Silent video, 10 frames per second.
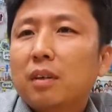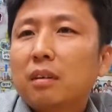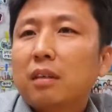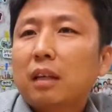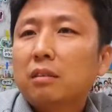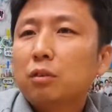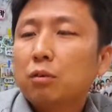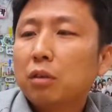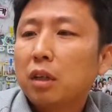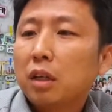예, 다른
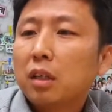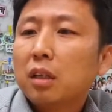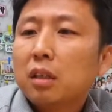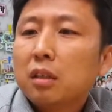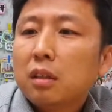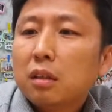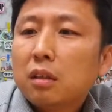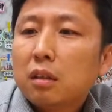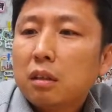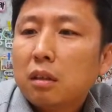선교에
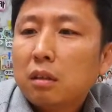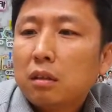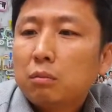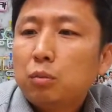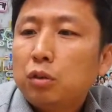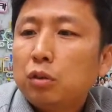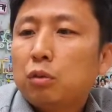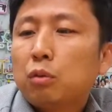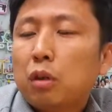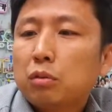예,
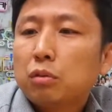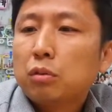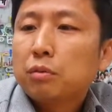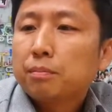물질도 도와주고